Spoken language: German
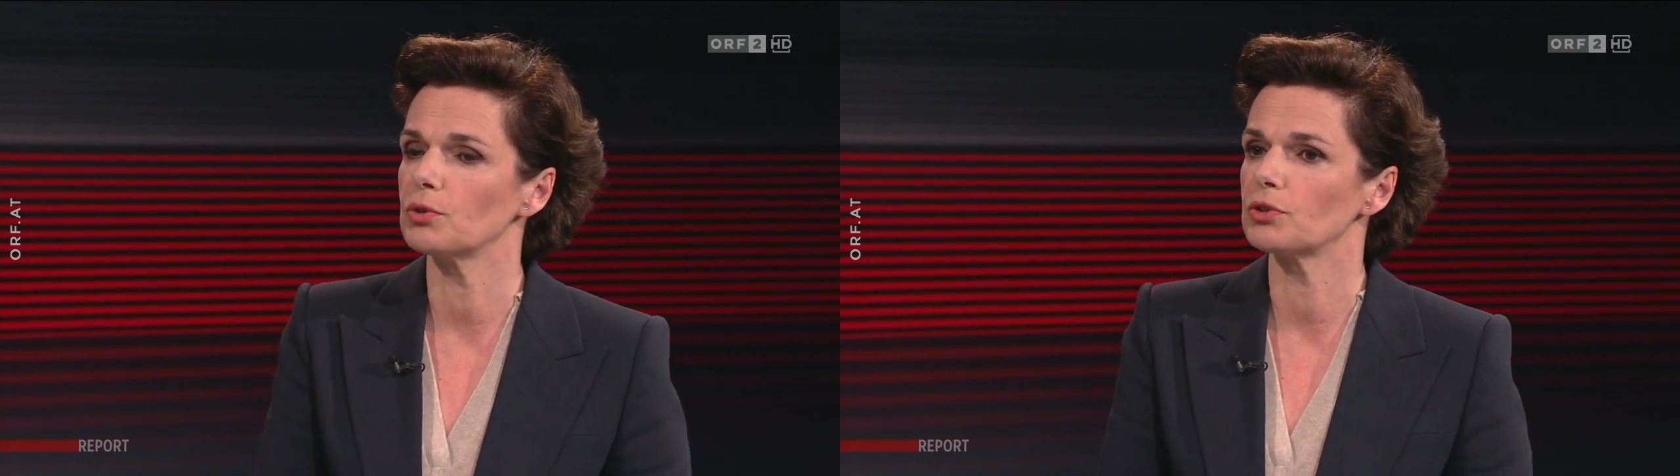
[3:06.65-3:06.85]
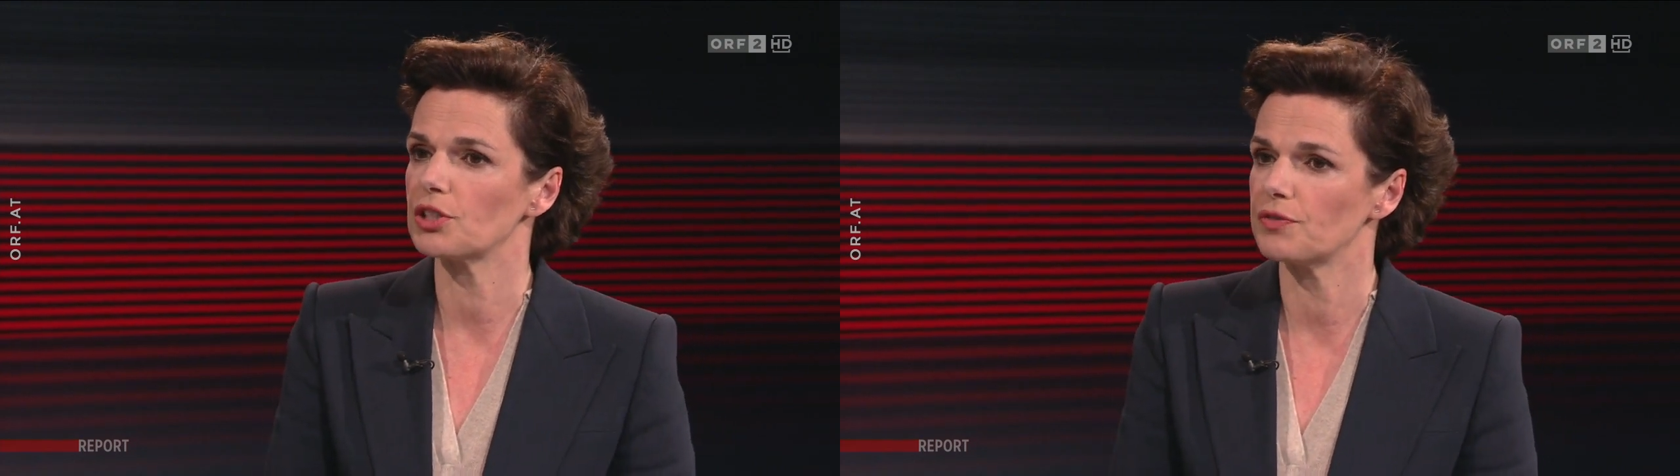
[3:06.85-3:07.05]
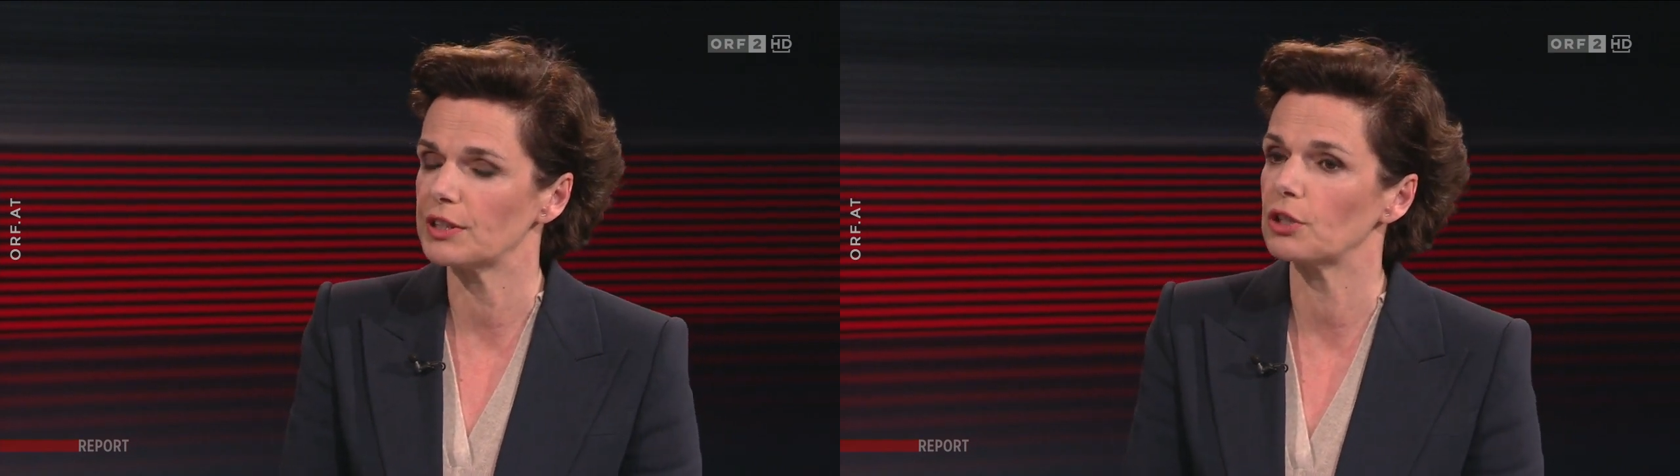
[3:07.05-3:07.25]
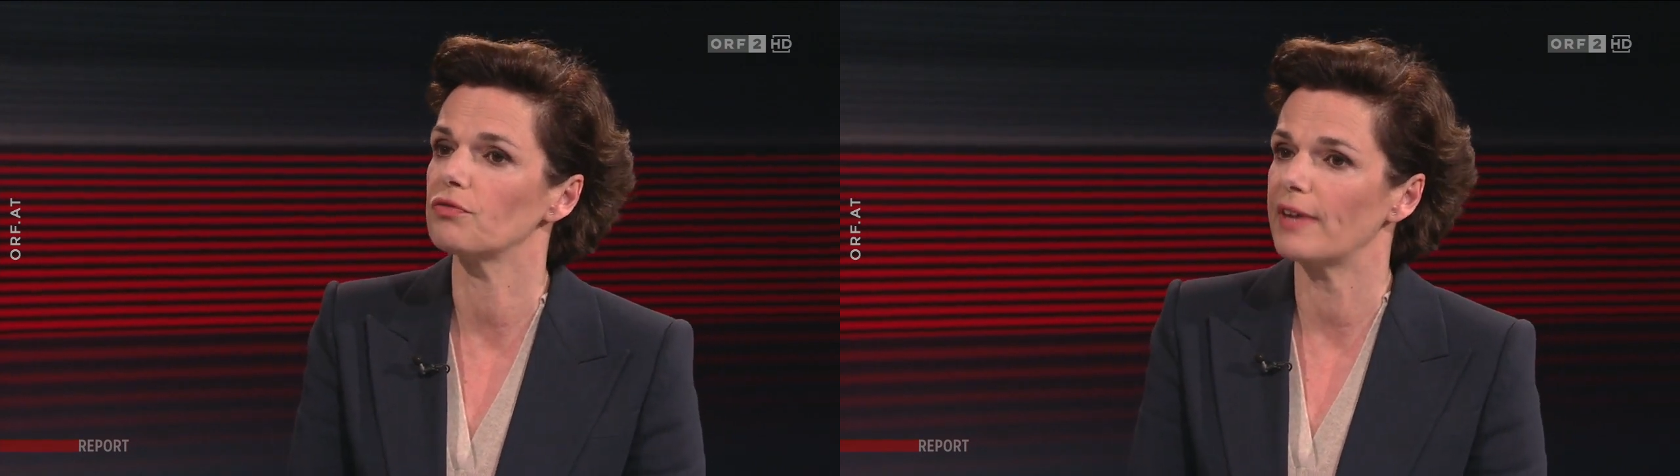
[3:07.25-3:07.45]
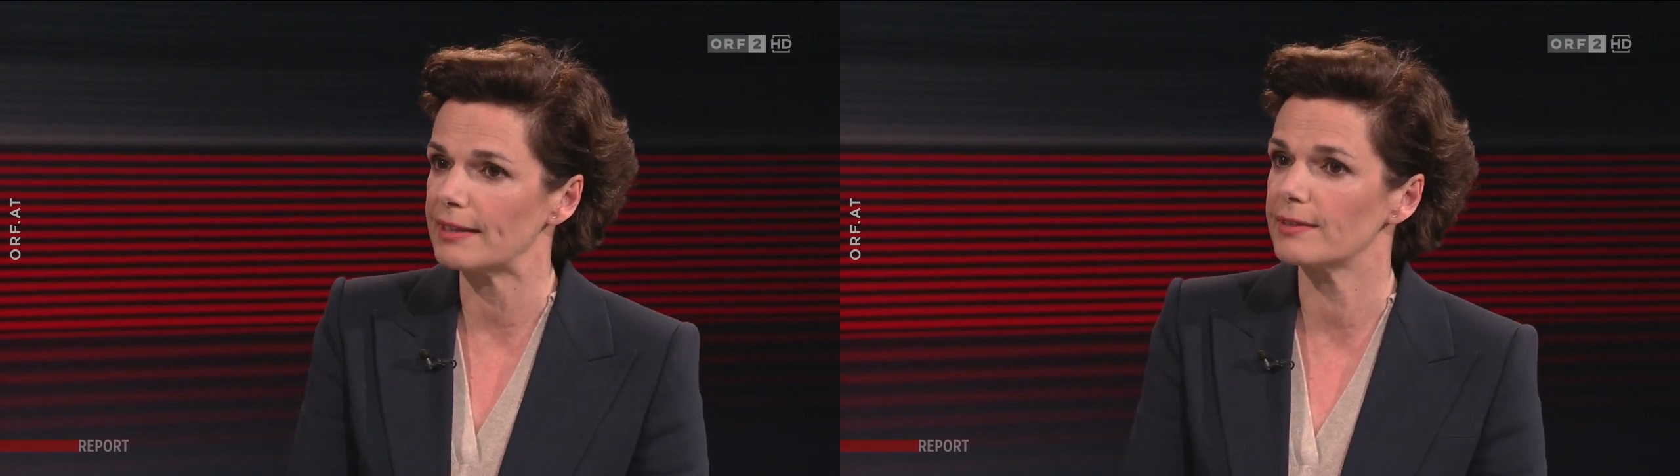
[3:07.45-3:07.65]
und das wird
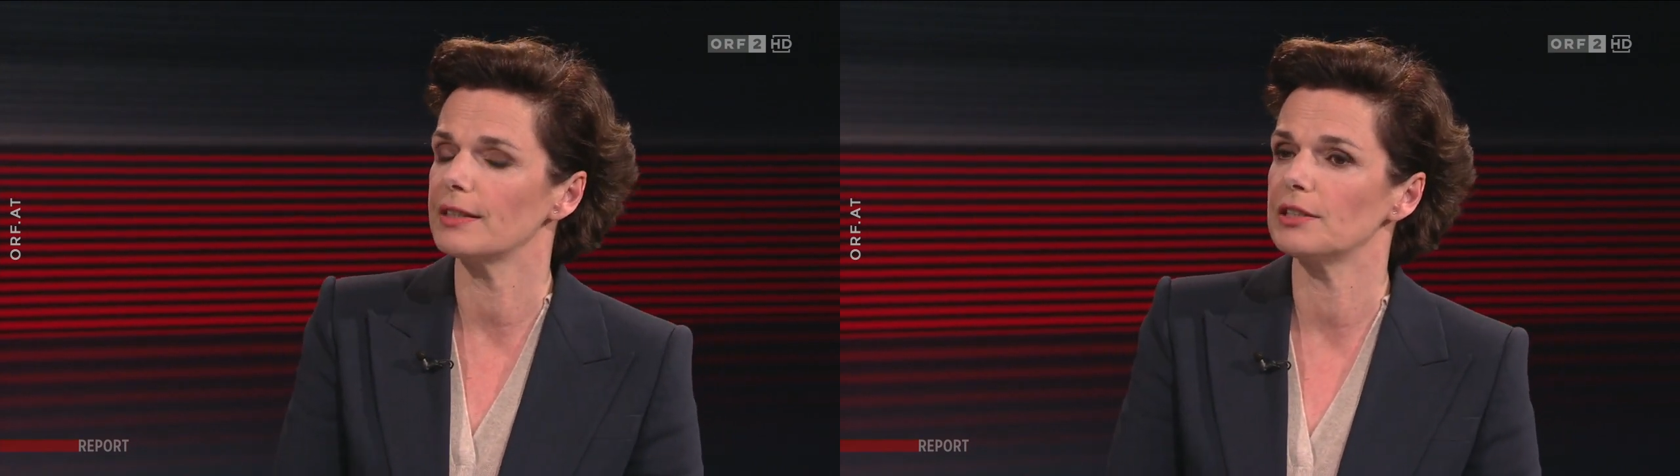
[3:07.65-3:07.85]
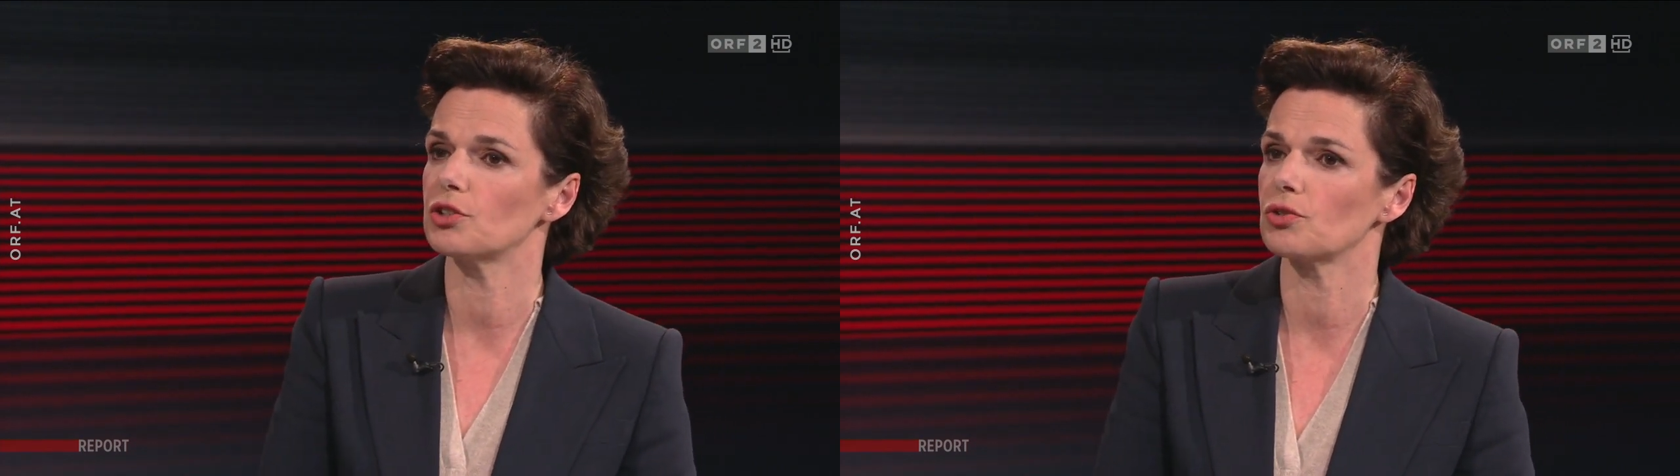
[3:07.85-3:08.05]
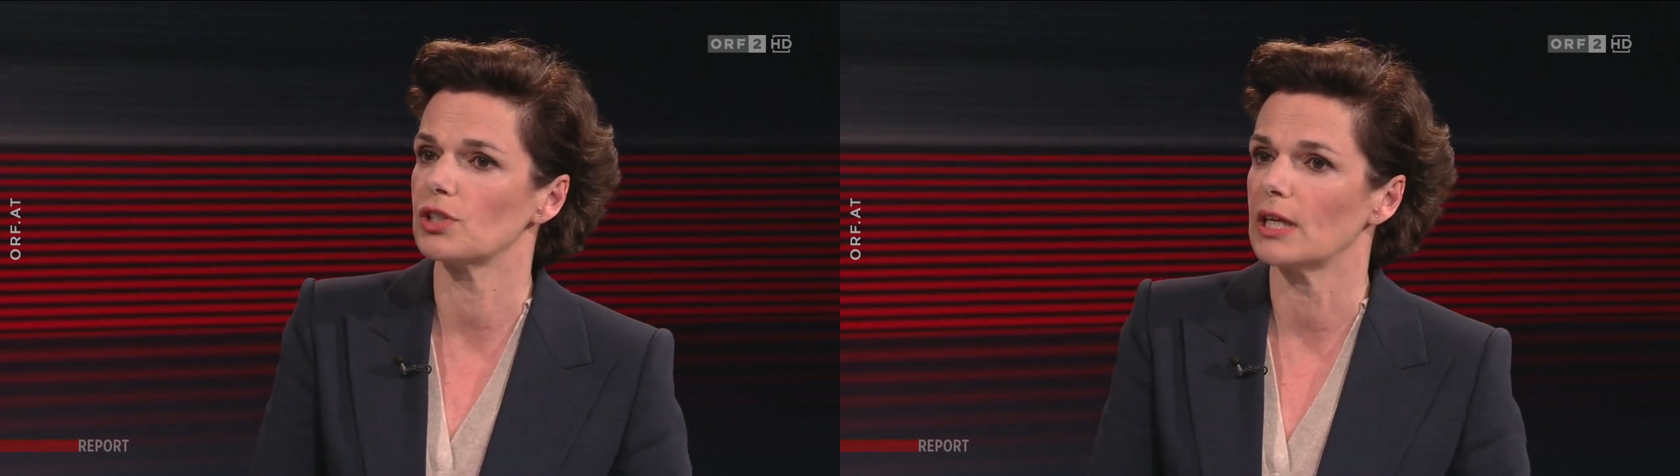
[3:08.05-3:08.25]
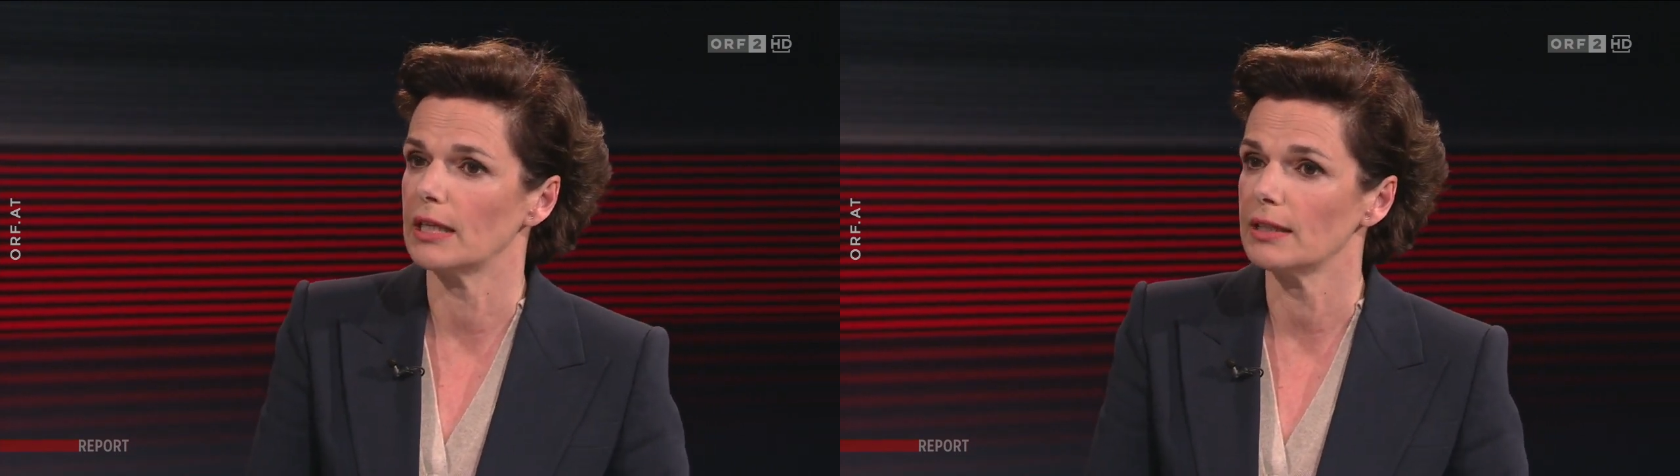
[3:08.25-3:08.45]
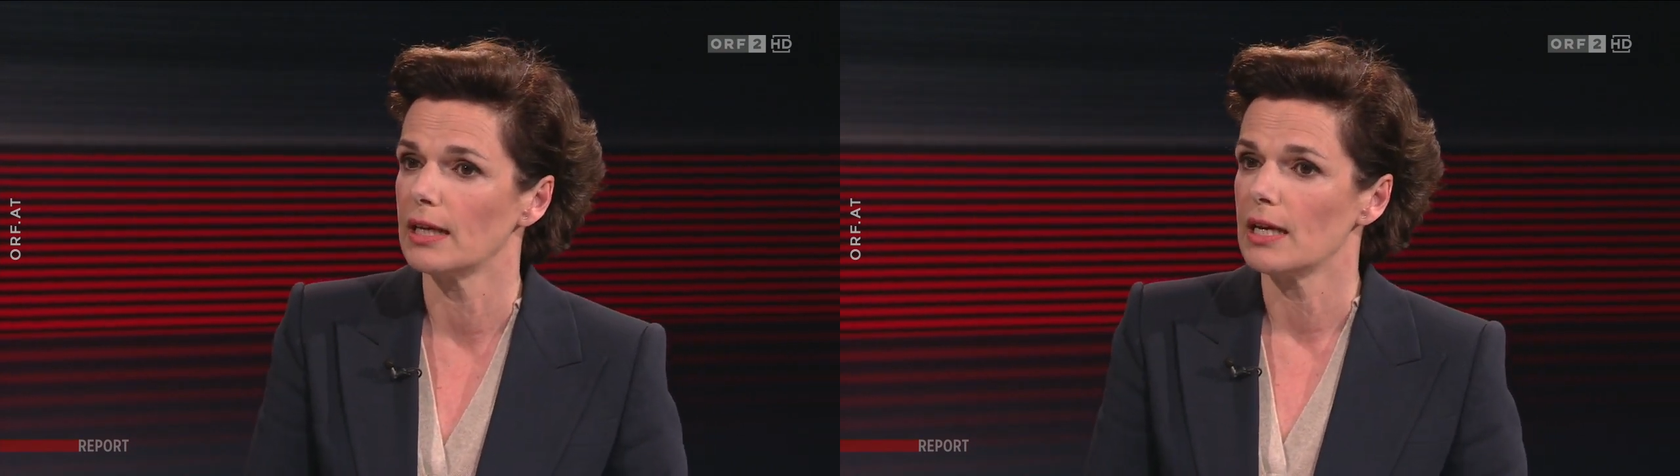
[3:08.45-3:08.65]
auch weiterhin so
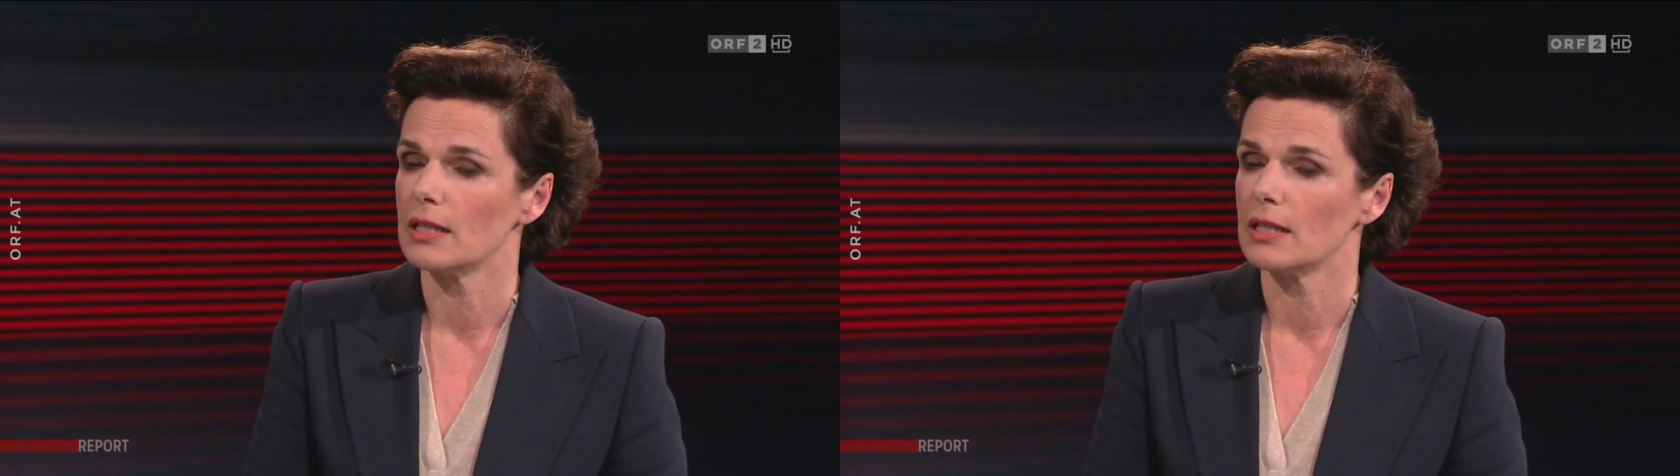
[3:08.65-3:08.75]
sein.